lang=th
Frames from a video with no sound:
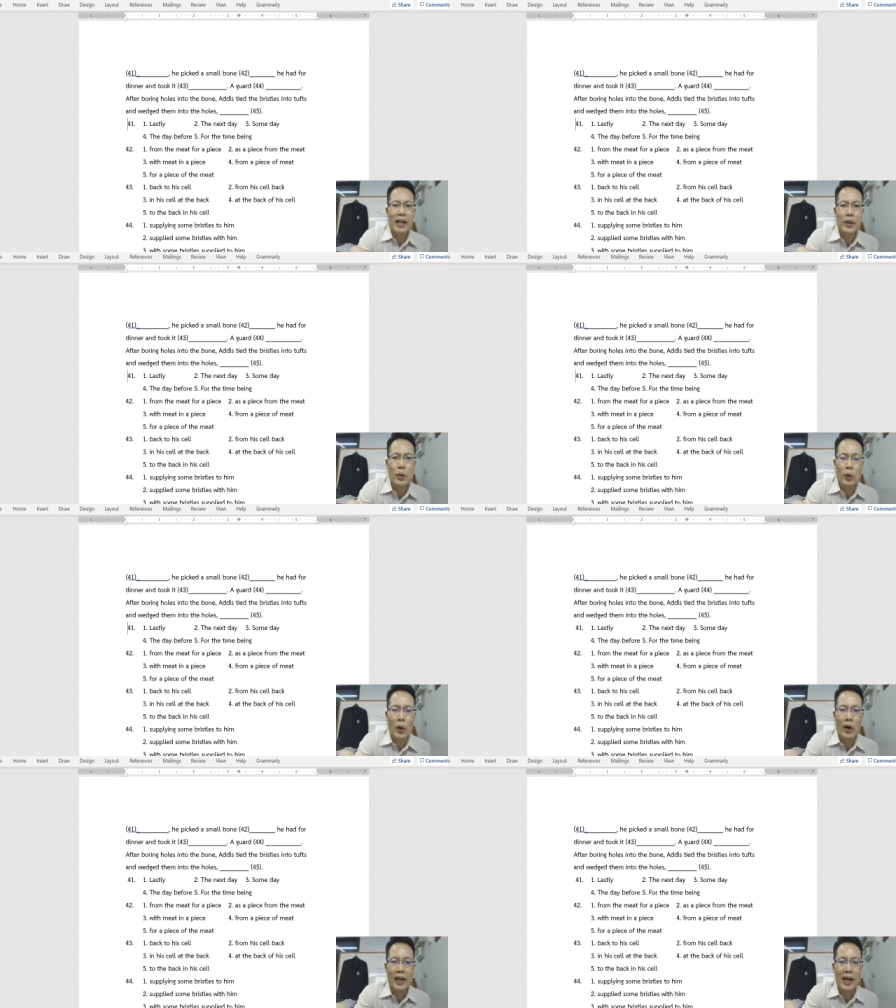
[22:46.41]
อยู่ก่
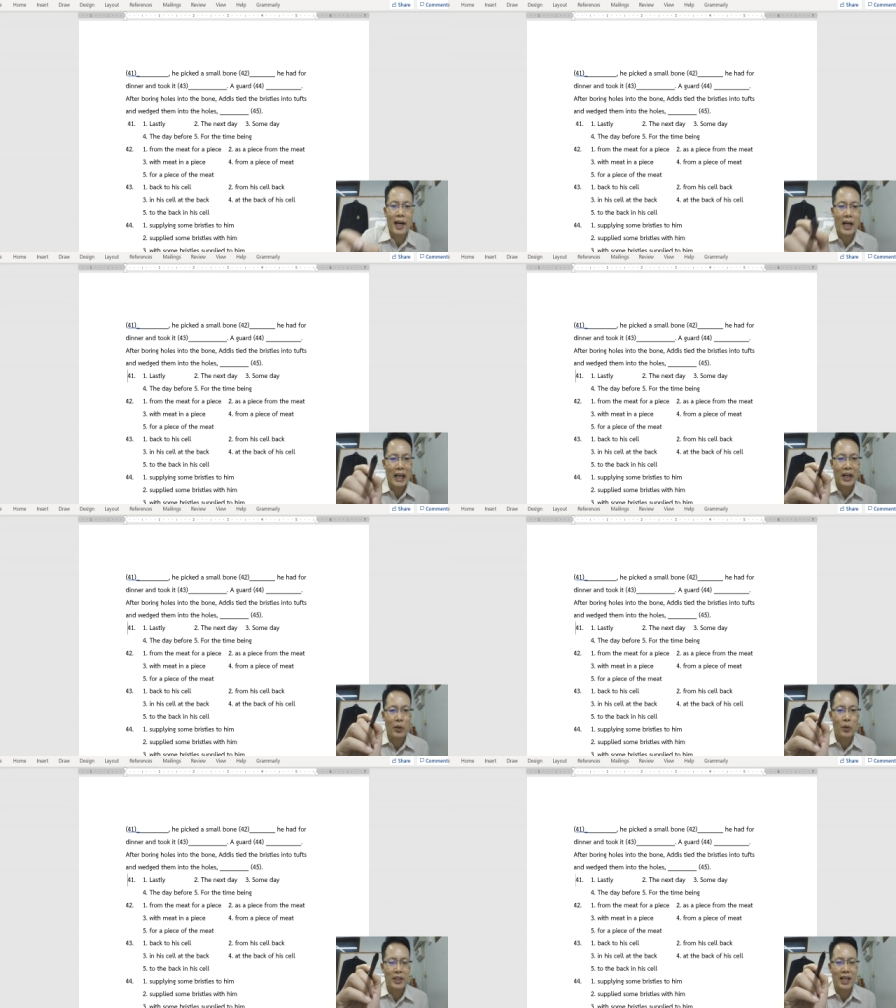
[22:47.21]
อนหน้ากระ
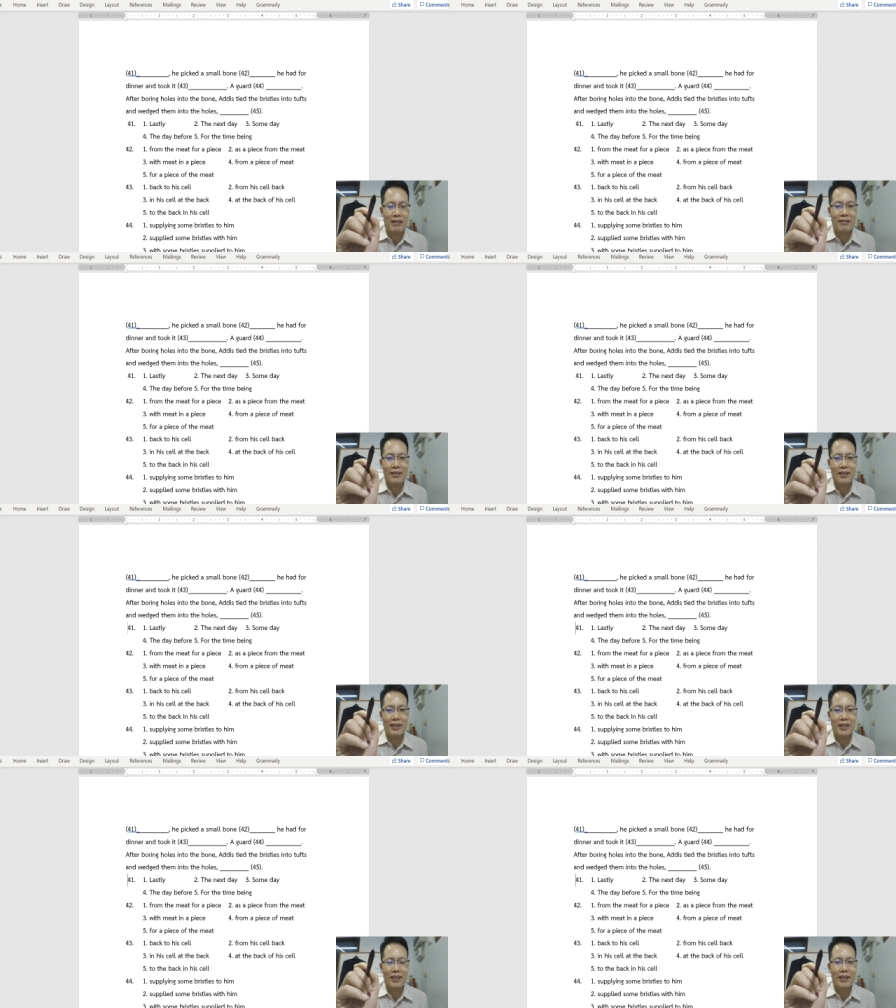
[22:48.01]
ดูกสัตว์
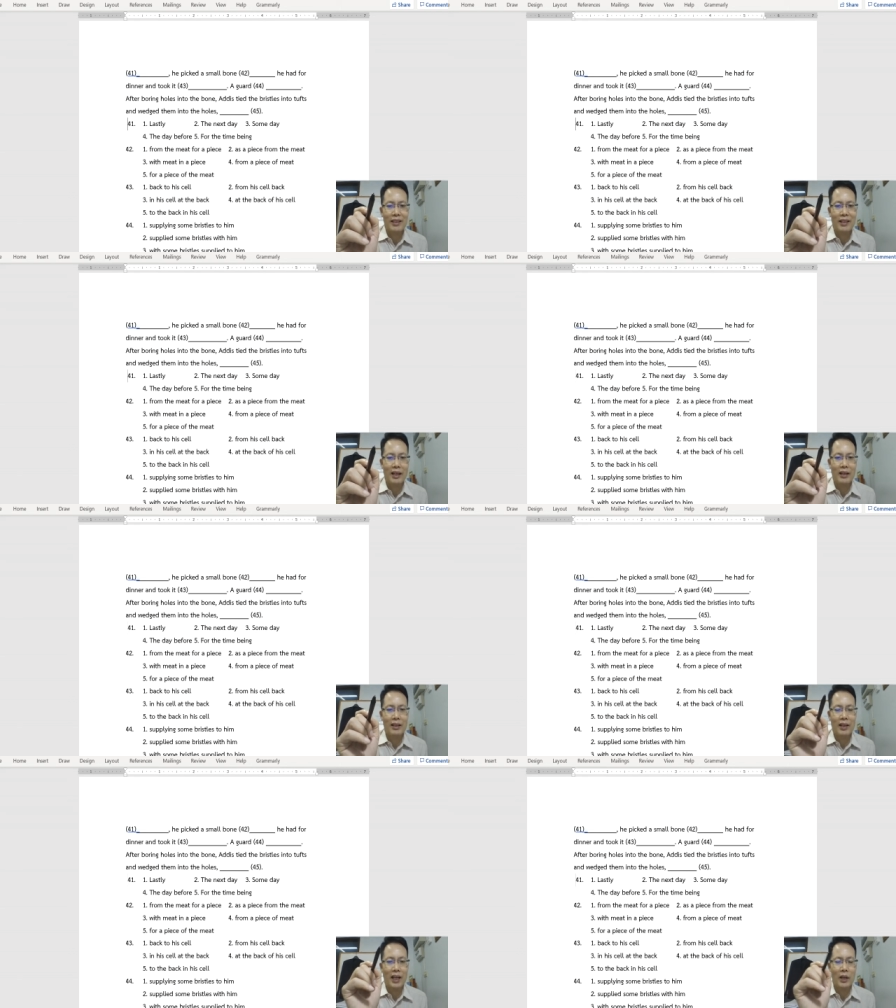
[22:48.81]

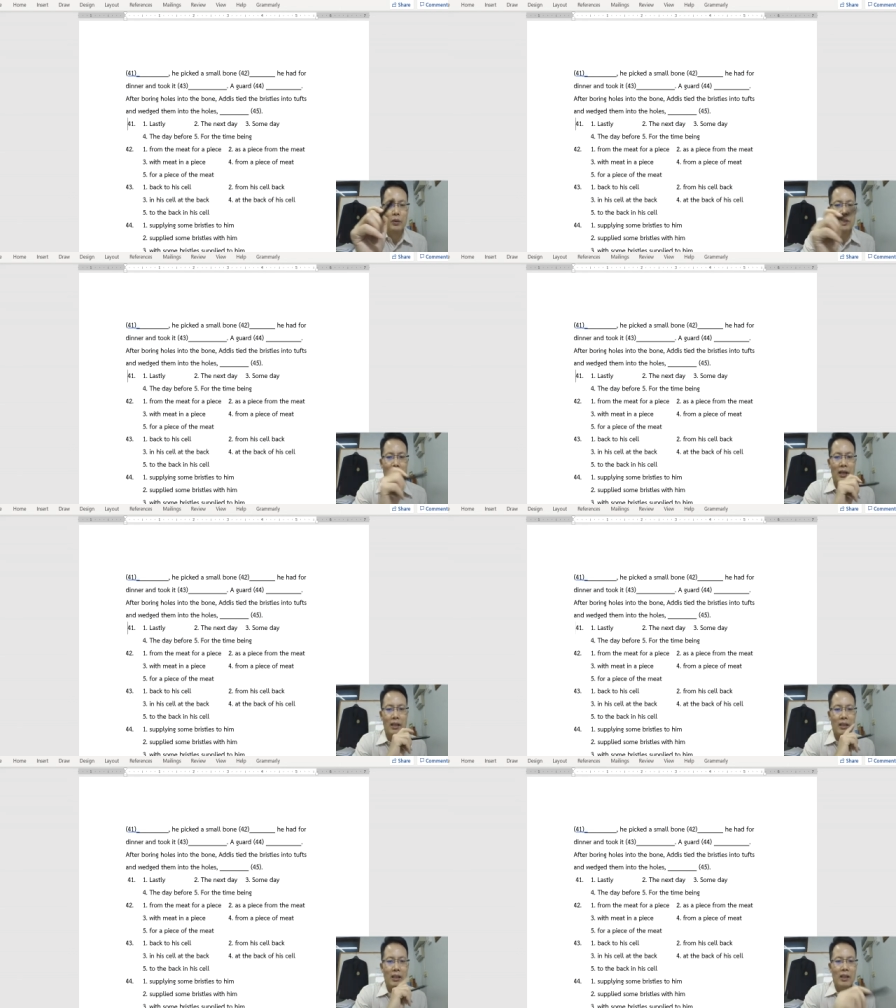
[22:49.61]
กระดูกสัตว์
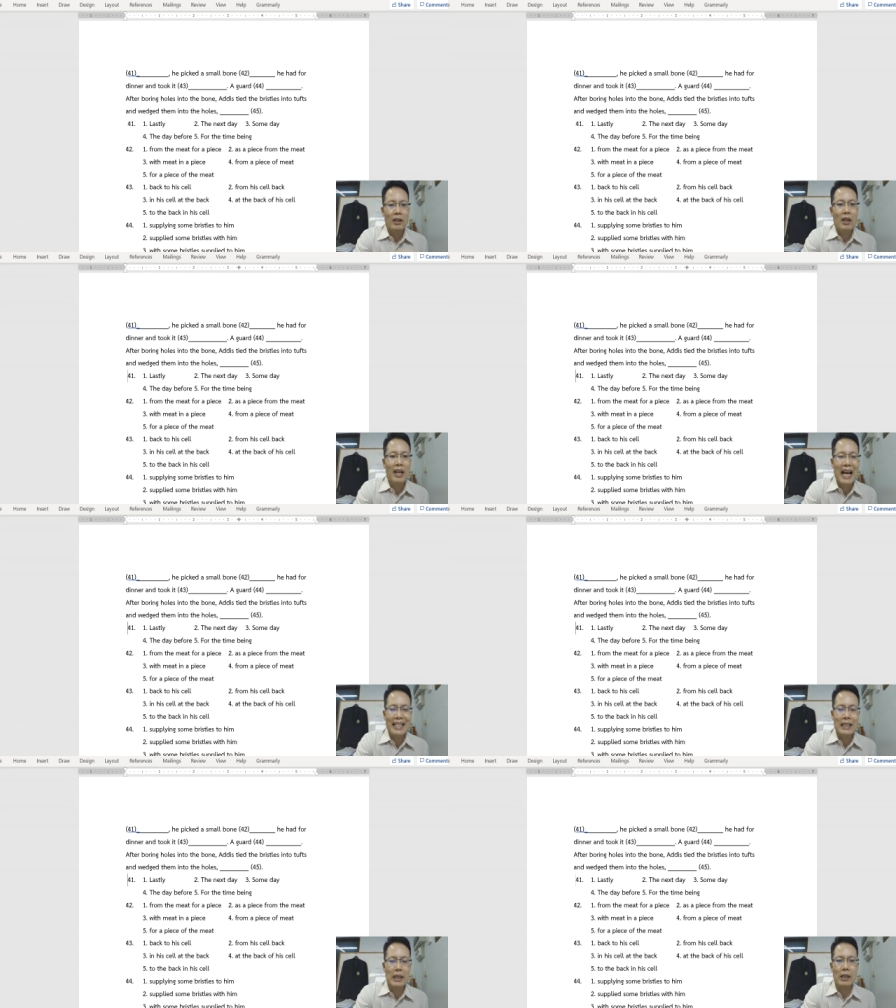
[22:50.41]

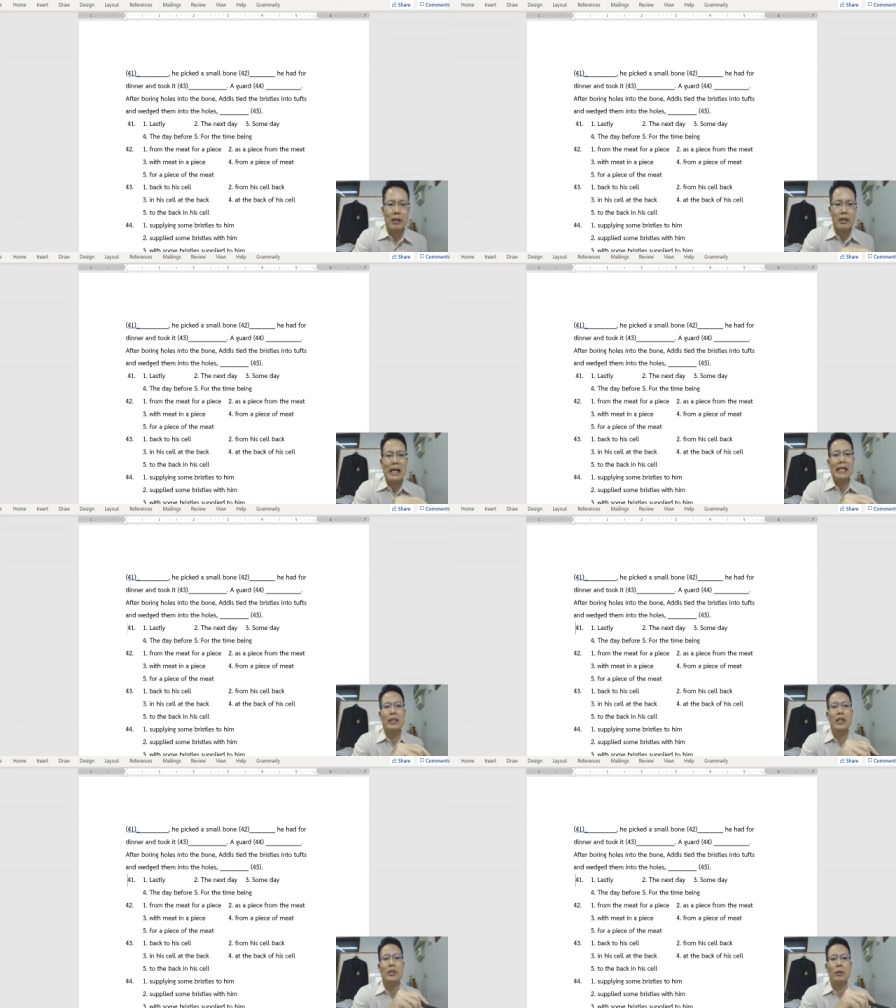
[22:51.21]
lastly ใน
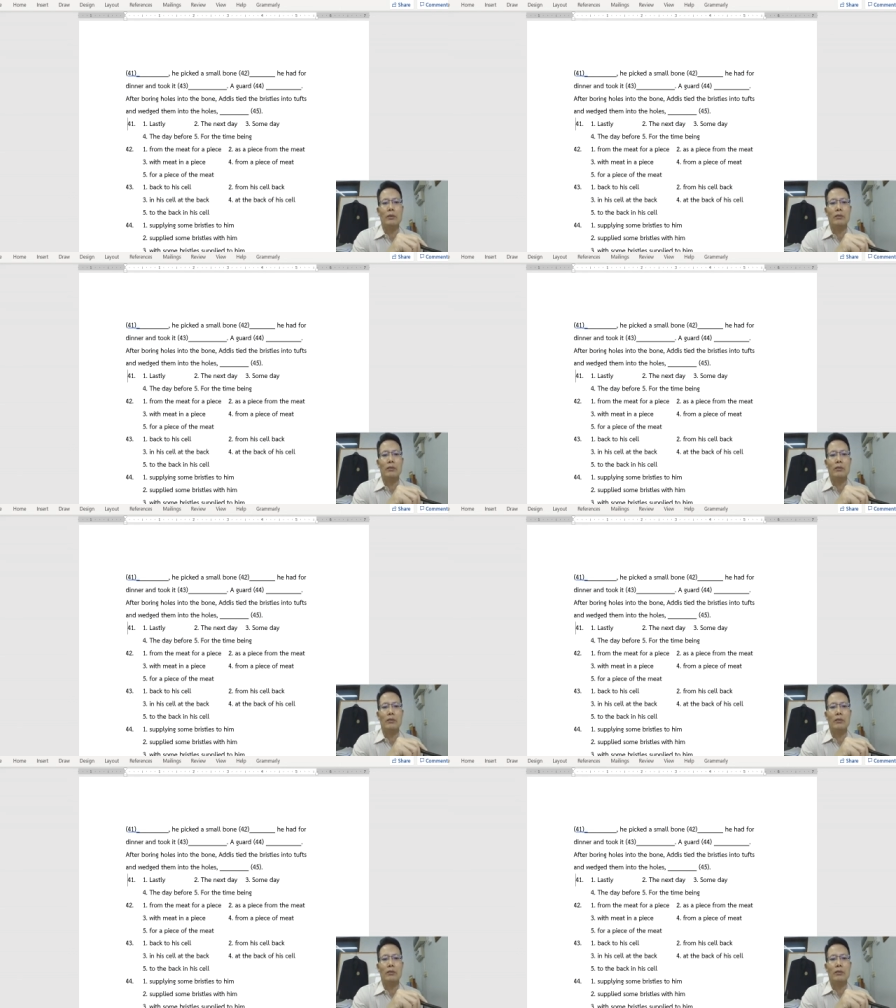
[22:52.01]
ที่สุด